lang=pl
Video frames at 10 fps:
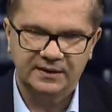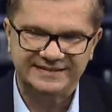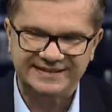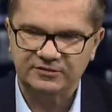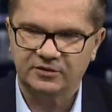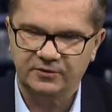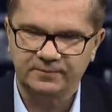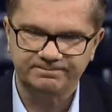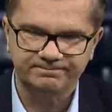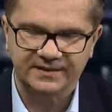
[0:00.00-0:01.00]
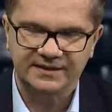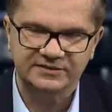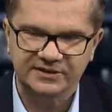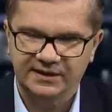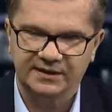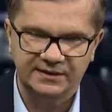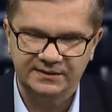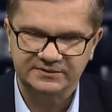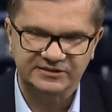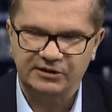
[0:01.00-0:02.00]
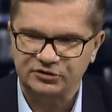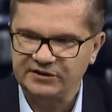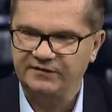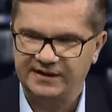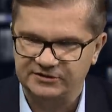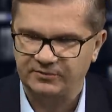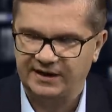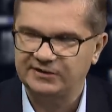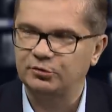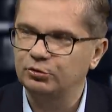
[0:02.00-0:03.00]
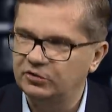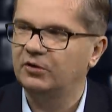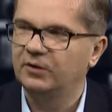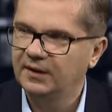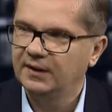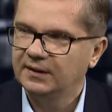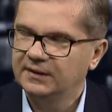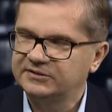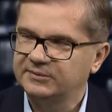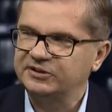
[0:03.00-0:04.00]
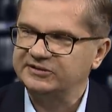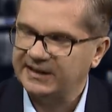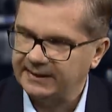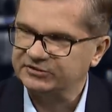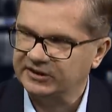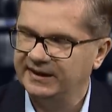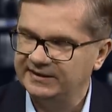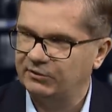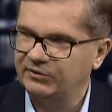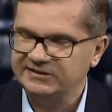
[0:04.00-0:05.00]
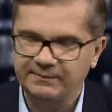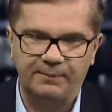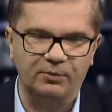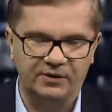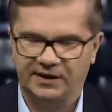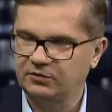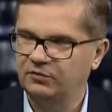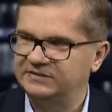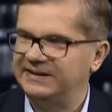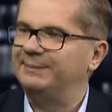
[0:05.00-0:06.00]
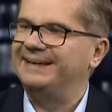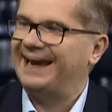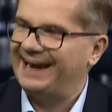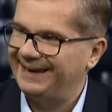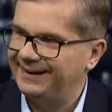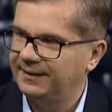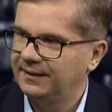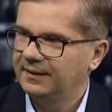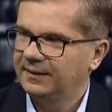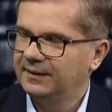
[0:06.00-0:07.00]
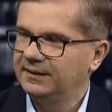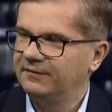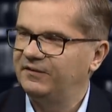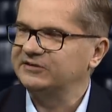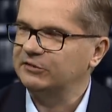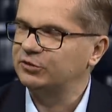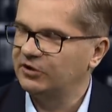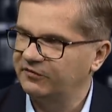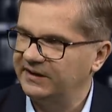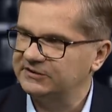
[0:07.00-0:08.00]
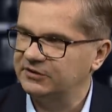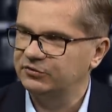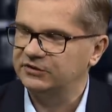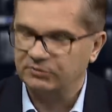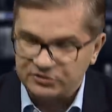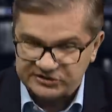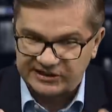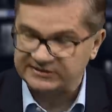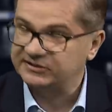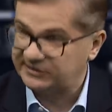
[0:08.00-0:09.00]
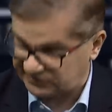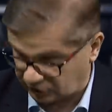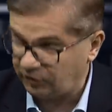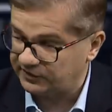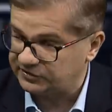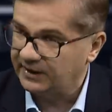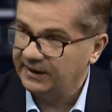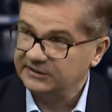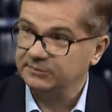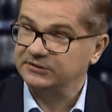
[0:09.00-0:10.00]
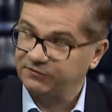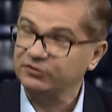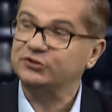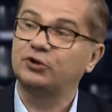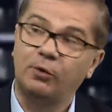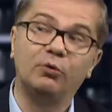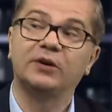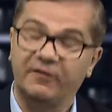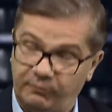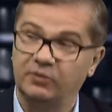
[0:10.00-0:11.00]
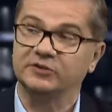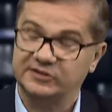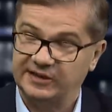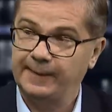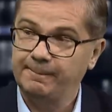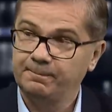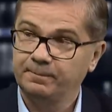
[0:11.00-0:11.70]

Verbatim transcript: y, za to, że czegoś nie wiedzą, no ale trudno, y, żeby się znali na przekrętach. U nas nie ma prokuratorów z MBA, Y, wykształconych finansowo, to jest może czas się zastanowić, żeby stworzyć komórkę w Polsce